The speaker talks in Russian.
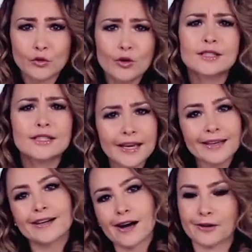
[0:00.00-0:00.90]
Но
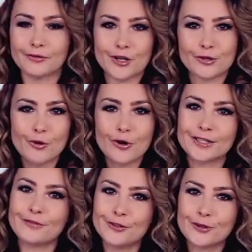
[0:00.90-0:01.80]
где и как в нашем
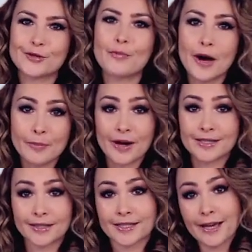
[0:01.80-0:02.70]
городе ведется
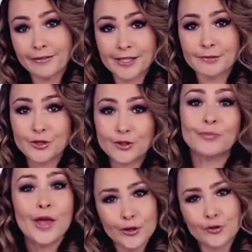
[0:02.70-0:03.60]
борьба с этой
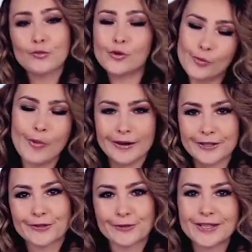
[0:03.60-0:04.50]
зависимостью, думаю,
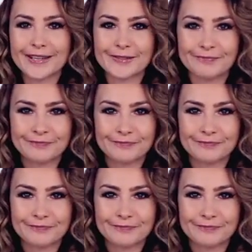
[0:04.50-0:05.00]
полезно узнать.